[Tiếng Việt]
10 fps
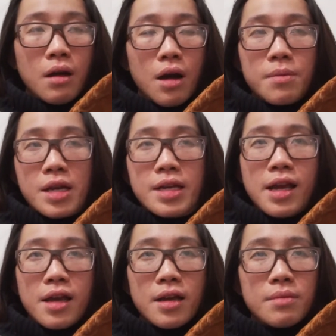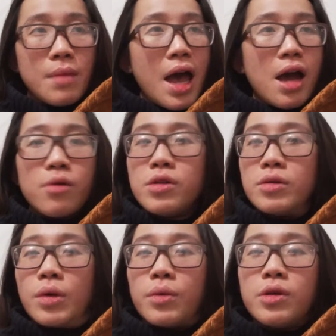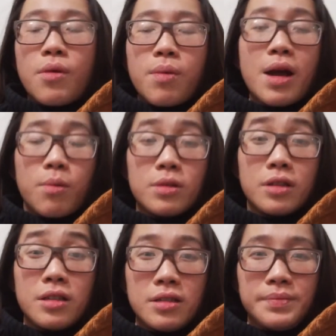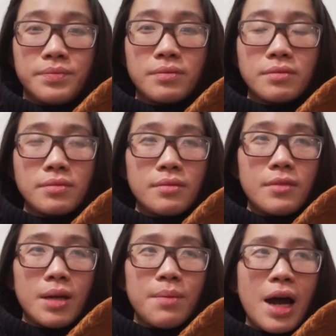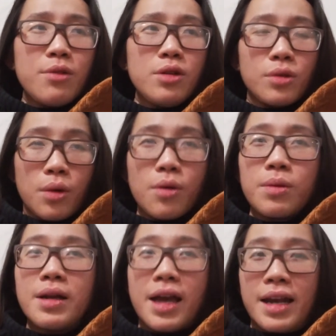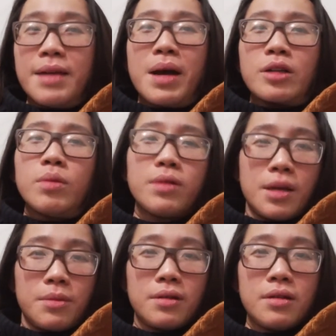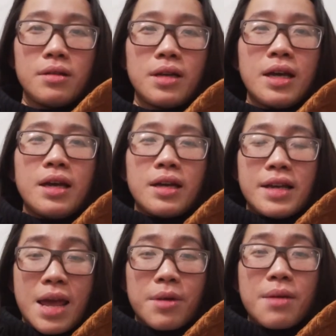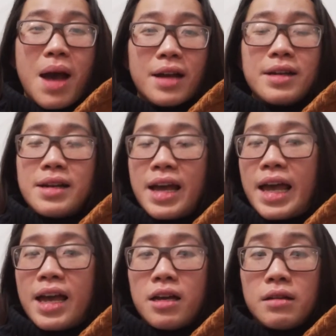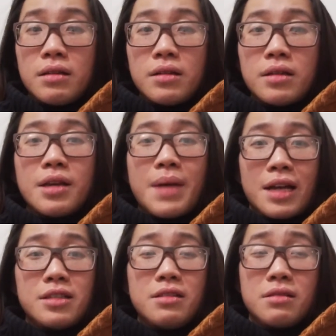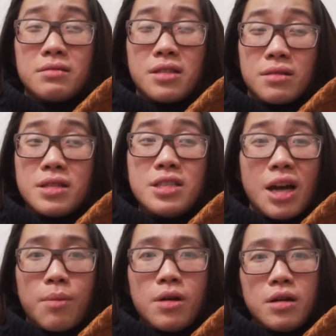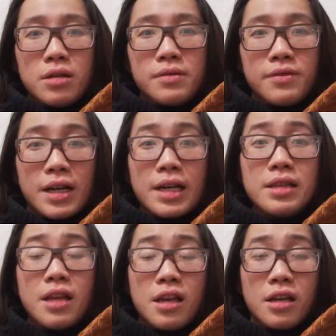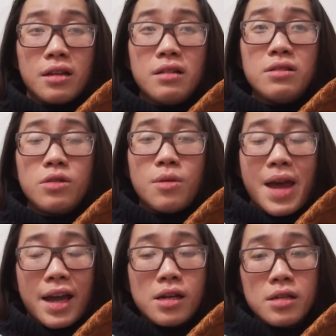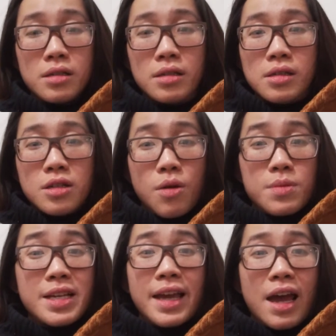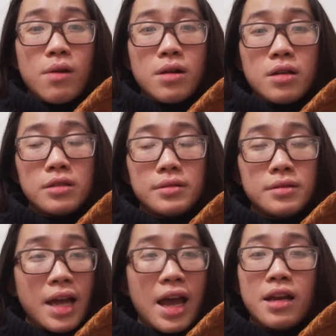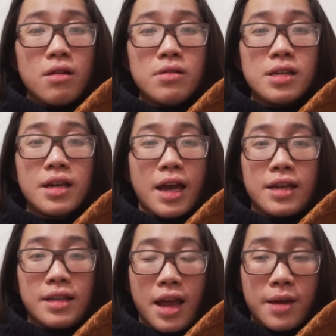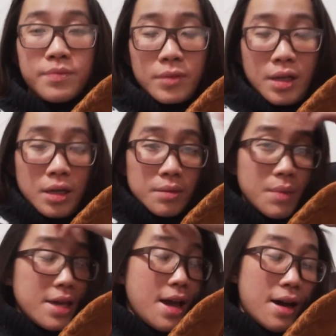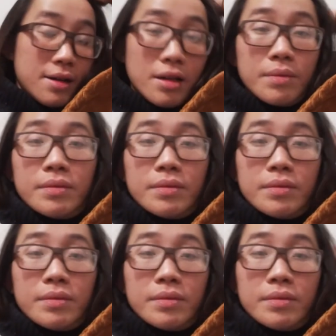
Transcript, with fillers: ở mỹ này á, bao nhiêu tuổi cũng học được đó. bao nhiêu tuổi cũng có thể lấy bằng tốt nghiệp được đó. đem cái bằng đi ra thì bạn sẽ được sự kính trọng hơn và cái tiền lương của bạn á, cũng sẽ cao hơn ai nói thì cạn người ta bây giờ đó,